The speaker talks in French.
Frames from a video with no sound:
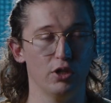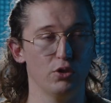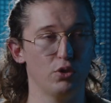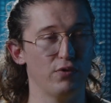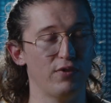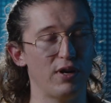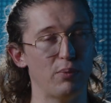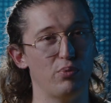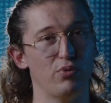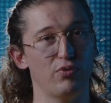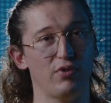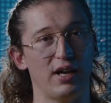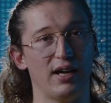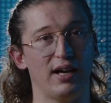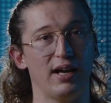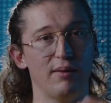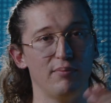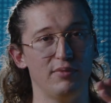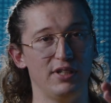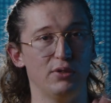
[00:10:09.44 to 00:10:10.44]
Tu vas pouvoir
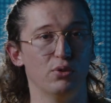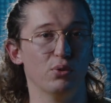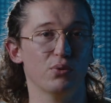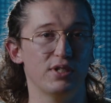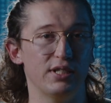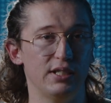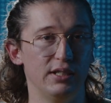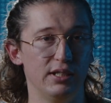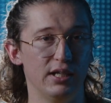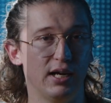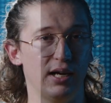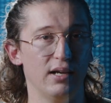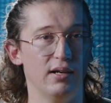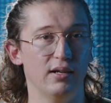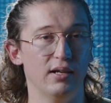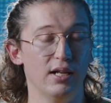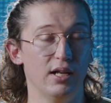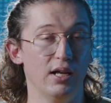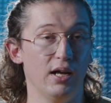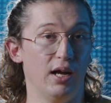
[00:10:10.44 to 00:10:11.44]
ramener ton
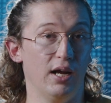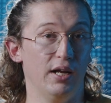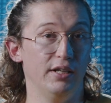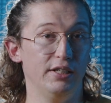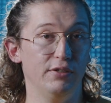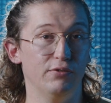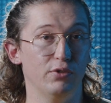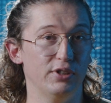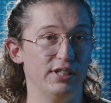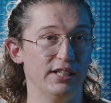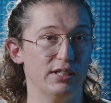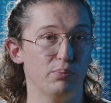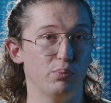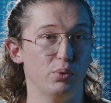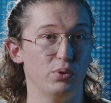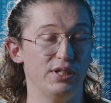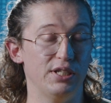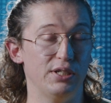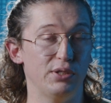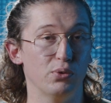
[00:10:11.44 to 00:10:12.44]
signal à un niveau
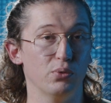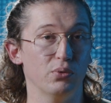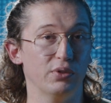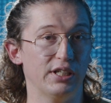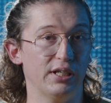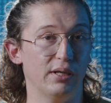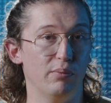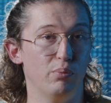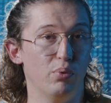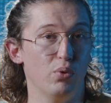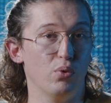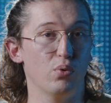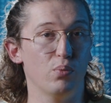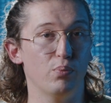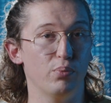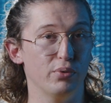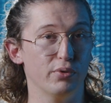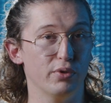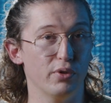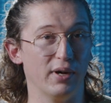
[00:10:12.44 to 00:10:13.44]
d'exposition qui est beaucoup
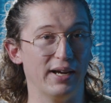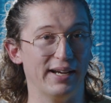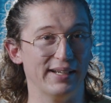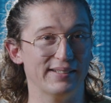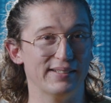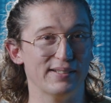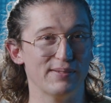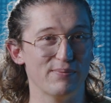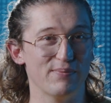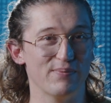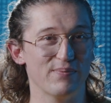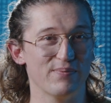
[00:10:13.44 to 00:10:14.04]
plus correct.